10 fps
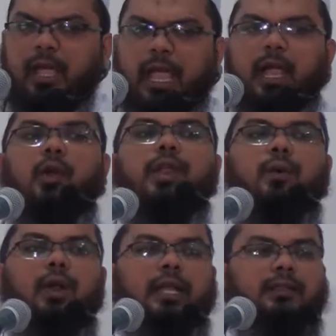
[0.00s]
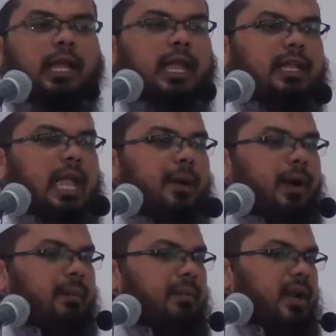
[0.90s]
எங்களுடைய உள்ளத்திலே
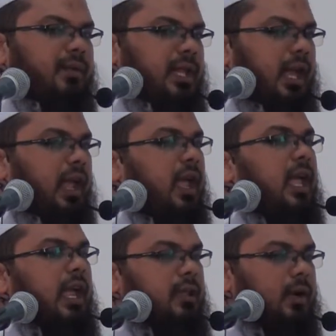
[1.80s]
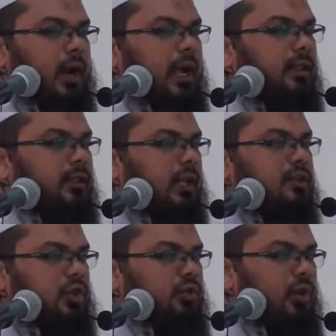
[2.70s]
ஞாபகம் வருவது இந்த உலகத்தின்
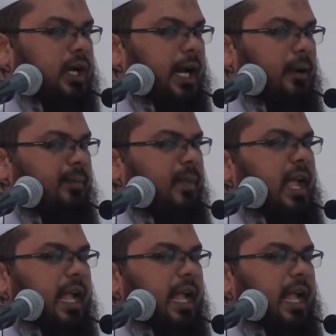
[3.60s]
சொத்துக்களும்